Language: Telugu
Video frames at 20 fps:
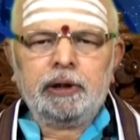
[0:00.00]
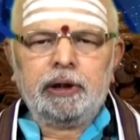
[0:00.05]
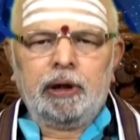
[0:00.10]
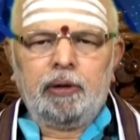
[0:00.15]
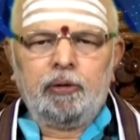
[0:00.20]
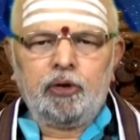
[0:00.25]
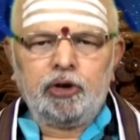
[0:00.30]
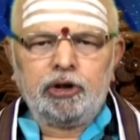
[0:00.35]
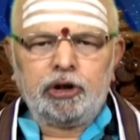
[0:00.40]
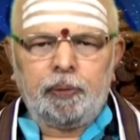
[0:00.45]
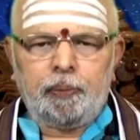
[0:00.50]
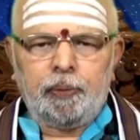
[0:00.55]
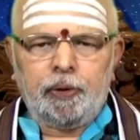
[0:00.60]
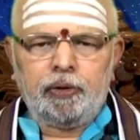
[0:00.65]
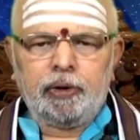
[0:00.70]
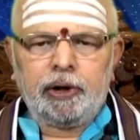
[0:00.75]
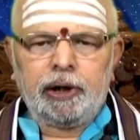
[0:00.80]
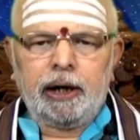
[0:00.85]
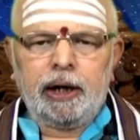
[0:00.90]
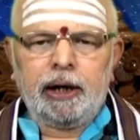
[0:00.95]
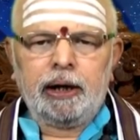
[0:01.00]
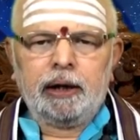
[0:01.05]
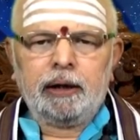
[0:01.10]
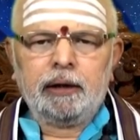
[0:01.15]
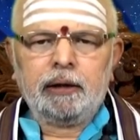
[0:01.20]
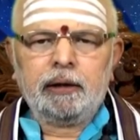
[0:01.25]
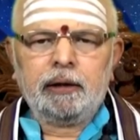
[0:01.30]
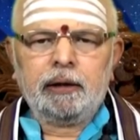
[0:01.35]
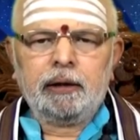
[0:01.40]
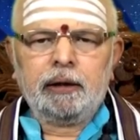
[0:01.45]
ఎవరు చెప్పకుండా
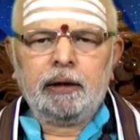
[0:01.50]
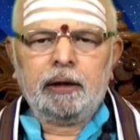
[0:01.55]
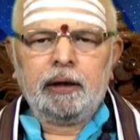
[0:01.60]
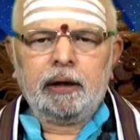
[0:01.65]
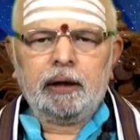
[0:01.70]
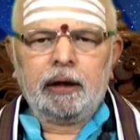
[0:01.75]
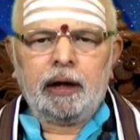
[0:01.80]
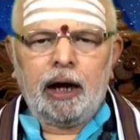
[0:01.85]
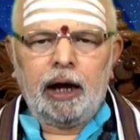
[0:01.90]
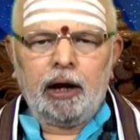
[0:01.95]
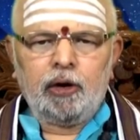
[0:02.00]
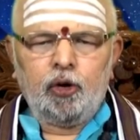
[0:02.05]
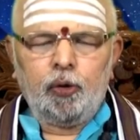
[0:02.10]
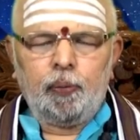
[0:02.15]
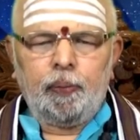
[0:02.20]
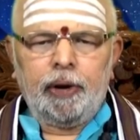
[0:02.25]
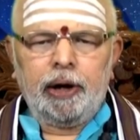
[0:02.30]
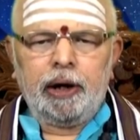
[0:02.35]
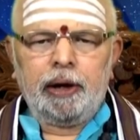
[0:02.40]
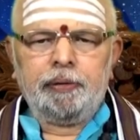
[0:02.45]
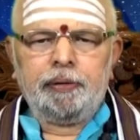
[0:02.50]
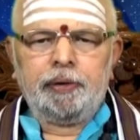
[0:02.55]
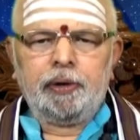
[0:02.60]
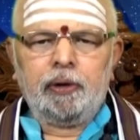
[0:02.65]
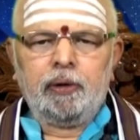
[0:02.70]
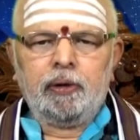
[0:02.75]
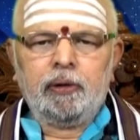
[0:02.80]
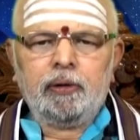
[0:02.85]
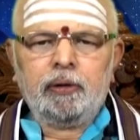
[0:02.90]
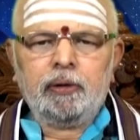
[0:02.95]
నా లోపాలు ఏమిటో
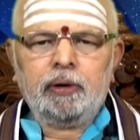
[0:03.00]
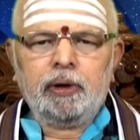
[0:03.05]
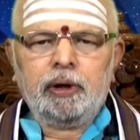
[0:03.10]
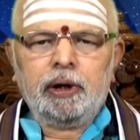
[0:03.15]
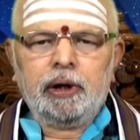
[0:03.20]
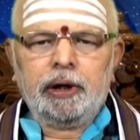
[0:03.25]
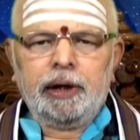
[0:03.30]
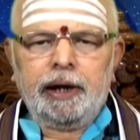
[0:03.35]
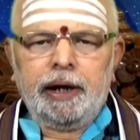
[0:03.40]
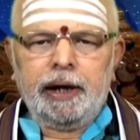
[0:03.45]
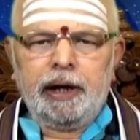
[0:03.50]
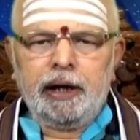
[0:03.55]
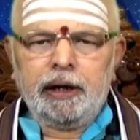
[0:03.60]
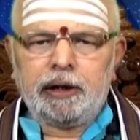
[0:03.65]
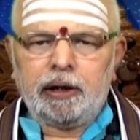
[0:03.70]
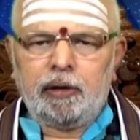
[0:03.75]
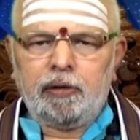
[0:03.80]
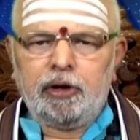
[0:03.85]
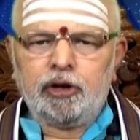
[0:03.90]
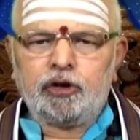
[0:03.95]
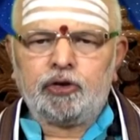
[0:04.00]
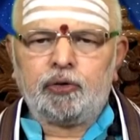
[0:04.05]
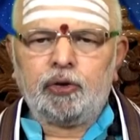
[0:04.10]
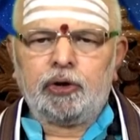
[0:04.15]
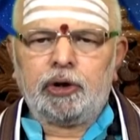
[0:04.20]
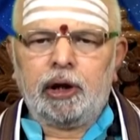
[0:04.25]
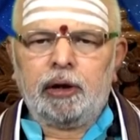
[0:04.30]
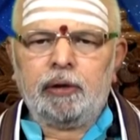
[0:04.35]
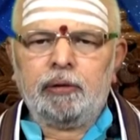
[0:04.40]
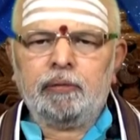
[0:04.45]
నేనే
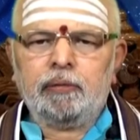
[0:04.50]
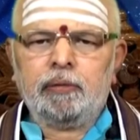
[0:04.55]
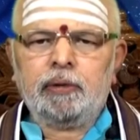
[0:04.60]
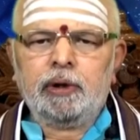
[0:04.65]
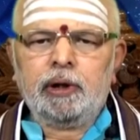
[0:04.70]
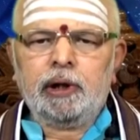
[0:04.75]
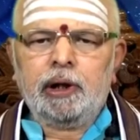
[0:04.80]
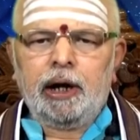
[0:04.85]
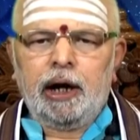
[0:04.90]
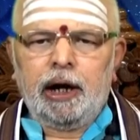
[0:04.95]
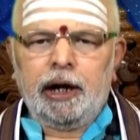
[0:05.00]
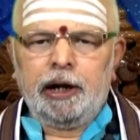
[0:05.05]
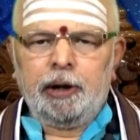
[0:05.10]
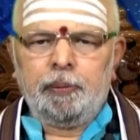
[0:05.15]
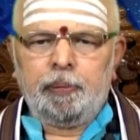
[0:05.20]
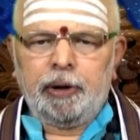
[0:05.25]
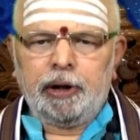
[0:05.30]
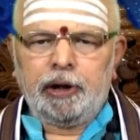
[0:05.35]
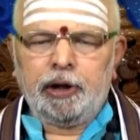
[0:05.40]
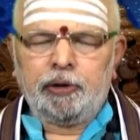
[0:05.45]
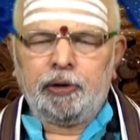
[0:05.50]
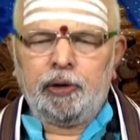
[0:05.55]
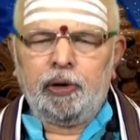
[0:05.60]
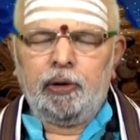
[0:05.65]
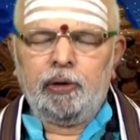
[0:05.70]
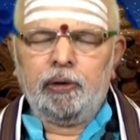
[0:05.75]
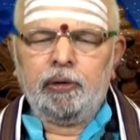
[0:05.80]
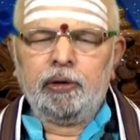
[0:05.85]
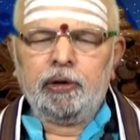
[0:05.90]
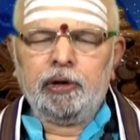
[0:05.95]
సవరించుకుంటాను అనే పద్ధతిలో
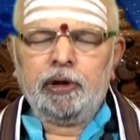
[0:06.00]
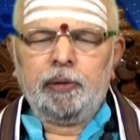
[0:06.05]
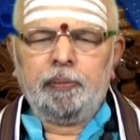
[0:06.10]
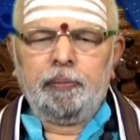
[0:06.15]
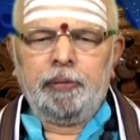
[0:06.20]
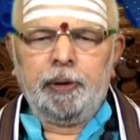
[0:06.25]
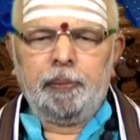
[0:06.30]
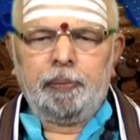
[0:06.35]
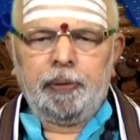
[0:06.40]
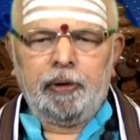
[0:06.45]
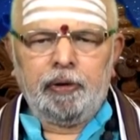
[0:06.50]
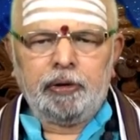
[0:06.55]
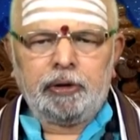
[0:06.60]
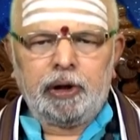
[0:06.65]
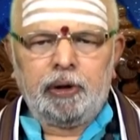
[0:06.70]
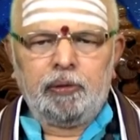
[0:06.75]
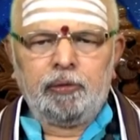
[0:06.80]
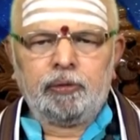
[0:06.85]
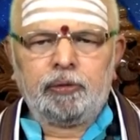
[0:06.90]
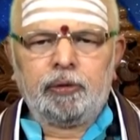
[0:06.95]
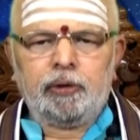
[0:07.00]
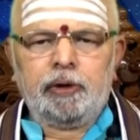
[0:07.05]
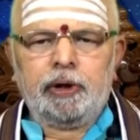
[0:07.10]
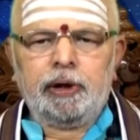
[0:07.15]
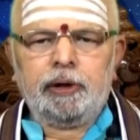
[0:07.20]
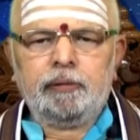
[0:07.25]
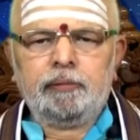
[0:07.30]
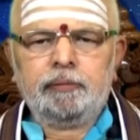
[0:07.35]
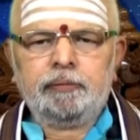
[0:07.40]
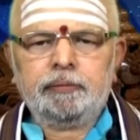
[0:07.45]
మీ ప్రవర్తన ఉంటుంది
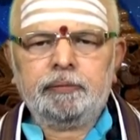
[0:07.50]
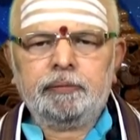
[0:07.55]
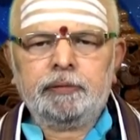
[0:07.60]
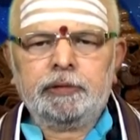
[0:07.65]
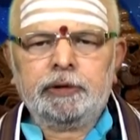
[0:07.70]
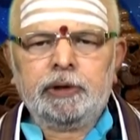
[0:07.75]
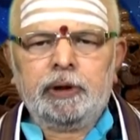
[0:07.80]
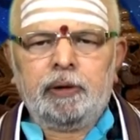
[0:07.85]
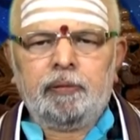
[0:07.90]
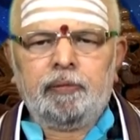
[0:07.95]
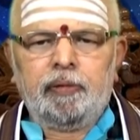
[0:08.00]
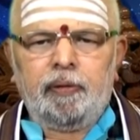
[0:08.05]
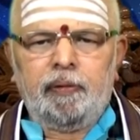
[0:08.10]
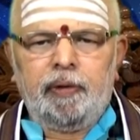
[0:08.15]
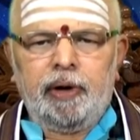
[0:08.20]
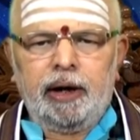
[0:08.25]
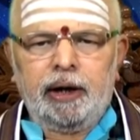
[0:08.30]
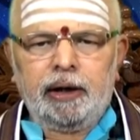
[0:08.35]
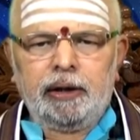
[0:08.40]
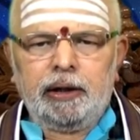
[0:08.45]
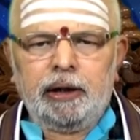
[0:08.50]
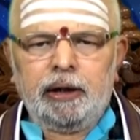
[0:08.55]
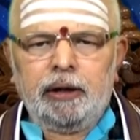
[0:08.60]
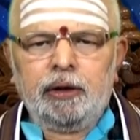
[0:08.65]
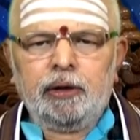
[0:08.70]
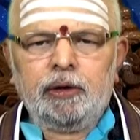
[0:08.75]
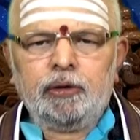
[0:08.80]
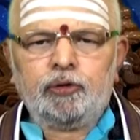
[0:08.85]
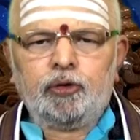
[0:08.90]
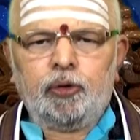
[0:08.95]
వివాహాది
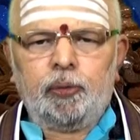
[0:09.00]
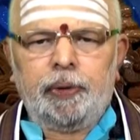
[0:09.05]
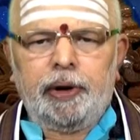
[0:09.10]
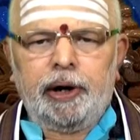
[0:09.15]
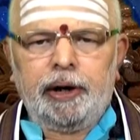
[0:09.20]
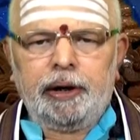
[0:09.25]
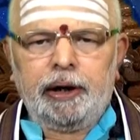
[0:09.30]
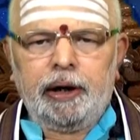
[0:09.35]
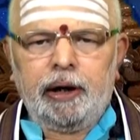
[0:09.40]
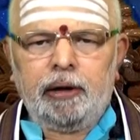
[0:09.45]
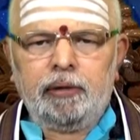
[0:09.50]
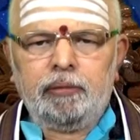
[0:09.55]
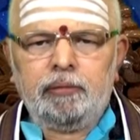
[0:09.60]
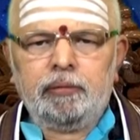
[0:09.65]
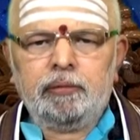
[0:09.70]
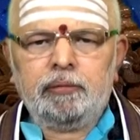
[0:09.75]
శుభకార్యాలు